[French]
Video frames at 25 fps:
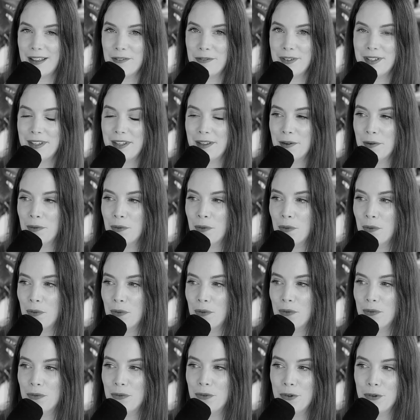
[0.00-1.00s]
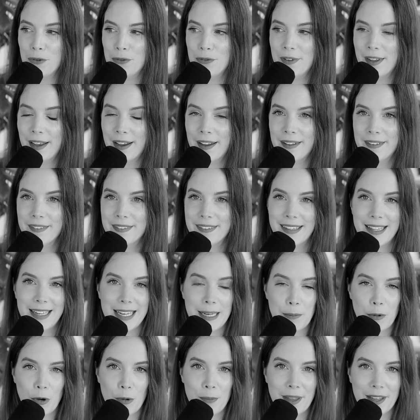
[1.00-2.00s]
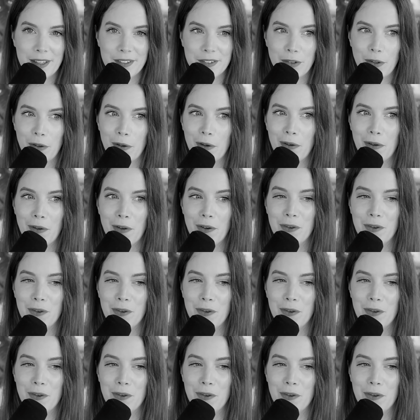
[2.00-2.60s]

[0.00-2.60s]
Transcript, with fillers: vidéo devient, dès les premières heures,